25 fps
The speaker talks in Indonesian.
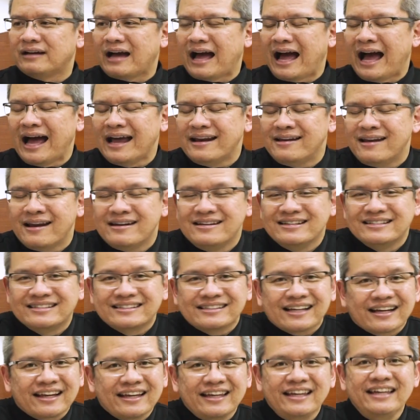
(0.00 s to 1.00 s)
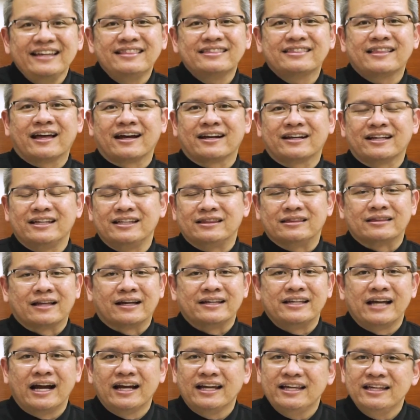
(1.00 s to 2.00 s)
ada di sekitar
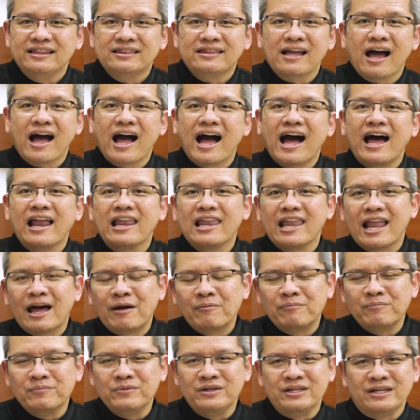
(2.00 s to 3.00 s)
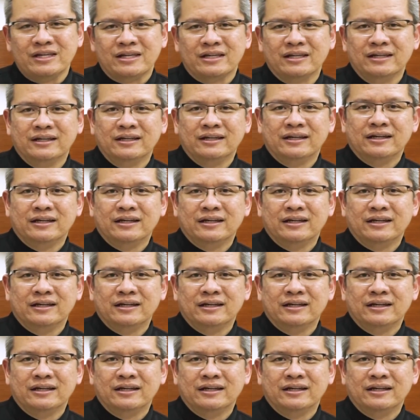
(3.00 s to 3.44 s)
kita, yang kita alami,